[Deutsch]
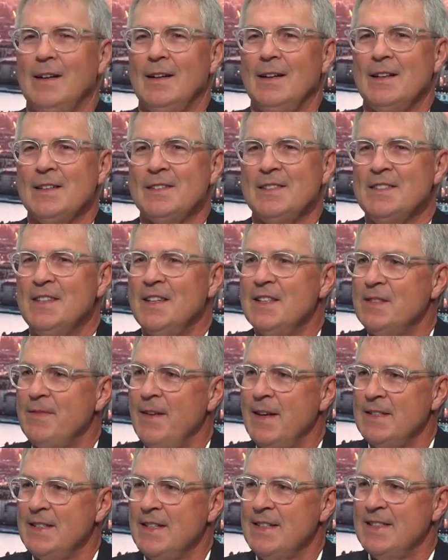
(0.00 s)
Äh, Sie sind
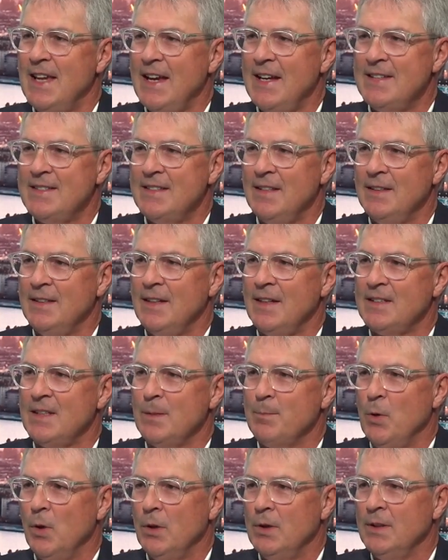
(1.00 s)
2016 nach
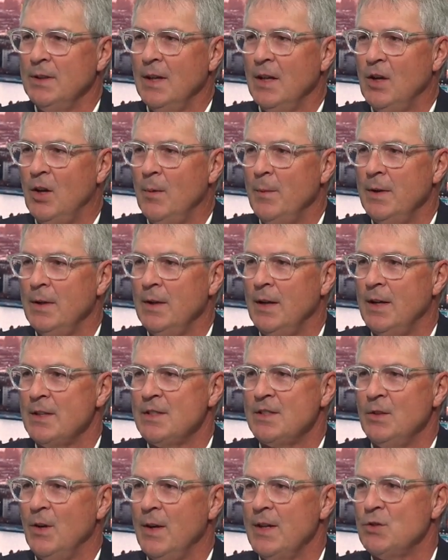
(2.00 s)
St. Pölten gekommen
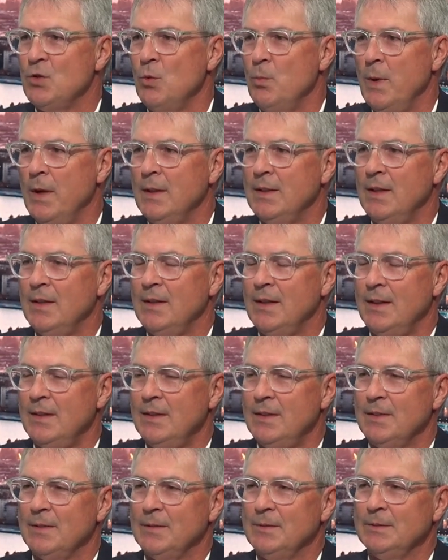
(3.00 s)
als neuer
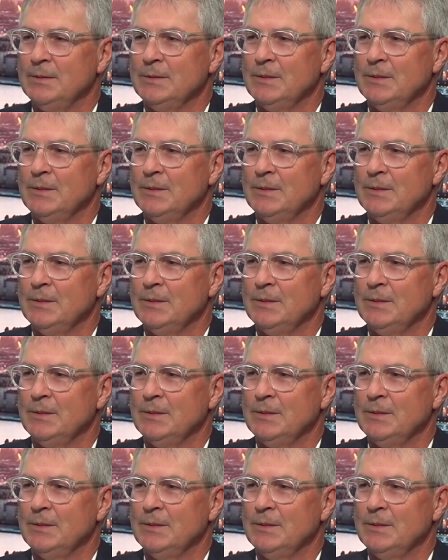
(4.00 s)
Superintendent.